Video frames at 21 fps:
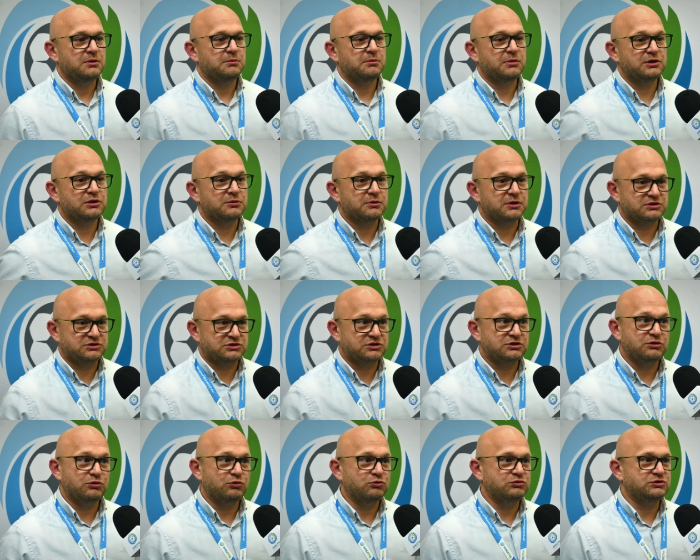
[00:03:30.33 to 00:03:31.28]
y, będą brać
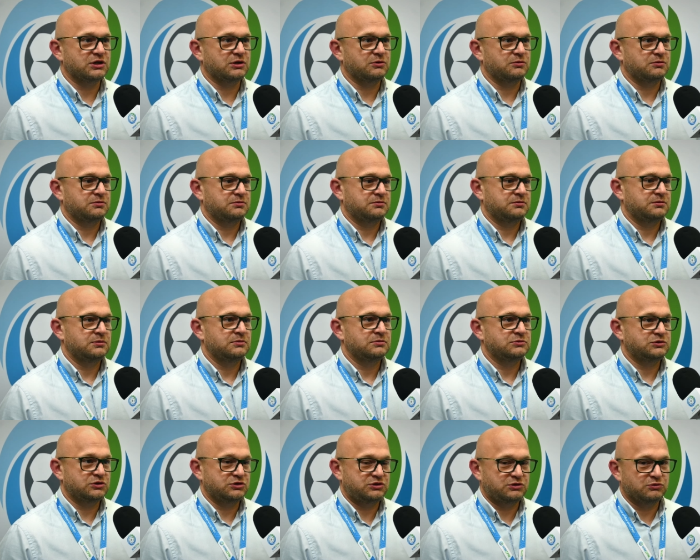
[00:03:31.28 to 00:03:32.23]
czynny udział.
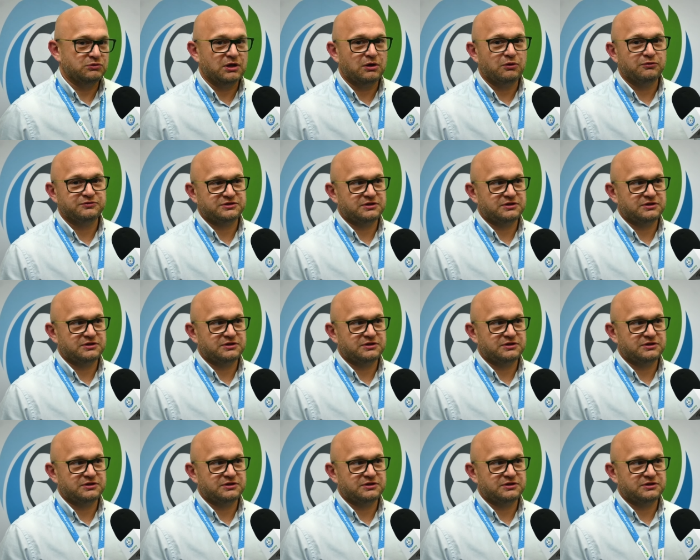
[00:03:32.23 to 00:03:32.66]
Co się udało w